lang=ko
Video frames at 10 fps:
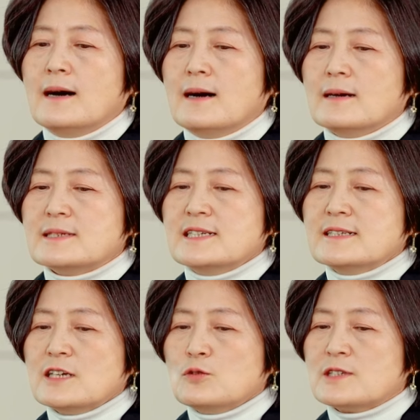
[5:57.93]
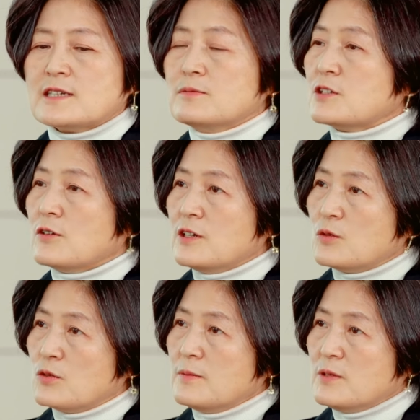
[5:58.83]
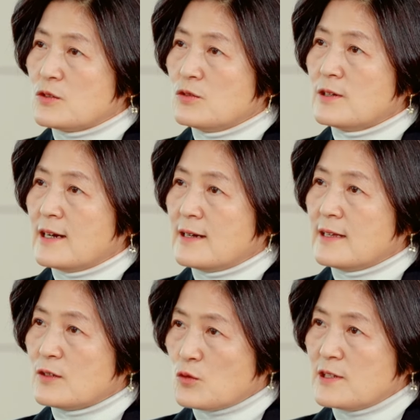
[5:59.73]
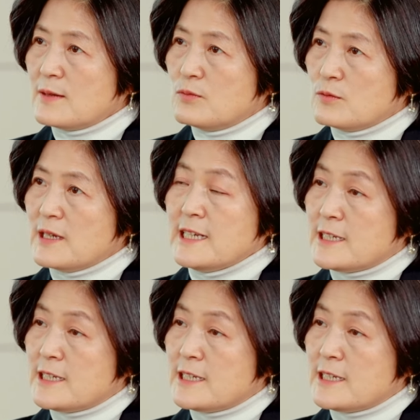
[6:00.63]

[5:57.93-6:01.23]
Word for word: 아, 실제로 지금 저희 도림미술관의 소장품이